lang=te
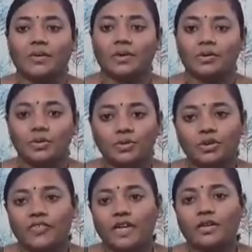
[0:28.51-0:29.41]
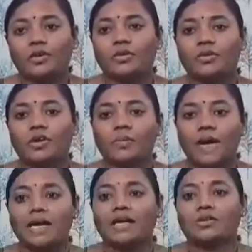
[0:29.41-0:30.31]
ఒక న్యూడ్ వీడియో ఒక
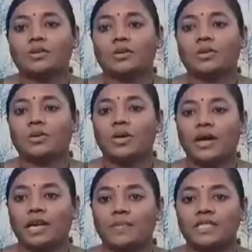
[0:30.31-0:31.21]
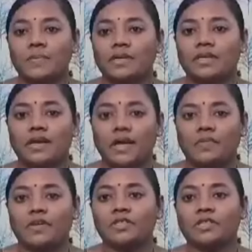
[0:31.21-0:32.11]
మహిళతో అక్రమ సంబంధాలు
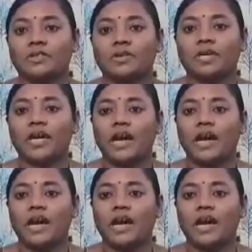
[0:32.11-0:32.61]
ఏర్పాటు చేసుకుని